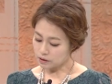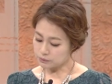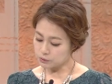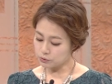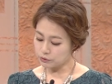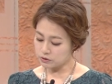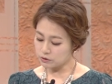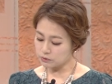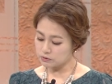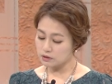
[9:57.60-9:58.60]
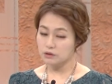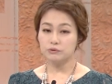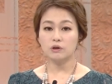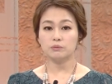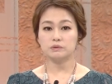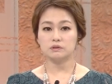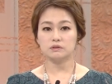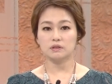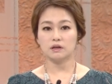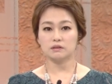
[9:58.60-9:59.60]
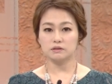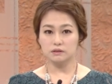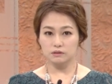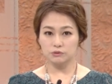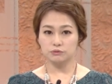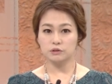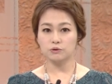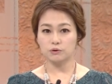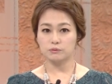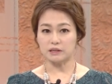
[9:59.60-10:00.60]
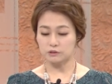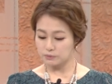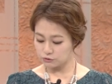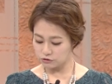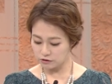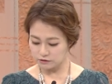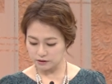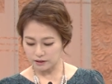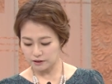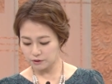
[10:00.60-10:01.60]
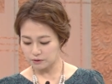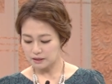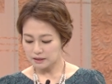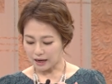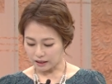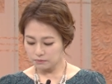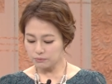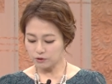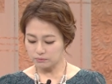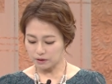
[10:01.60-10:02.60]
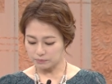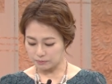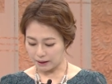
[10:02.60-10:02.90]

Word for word: 자, 앞서서 뇌경색의 위험 증상을 이제 구체적으로 말씀해 주셨잖아요. 네. 안면마비,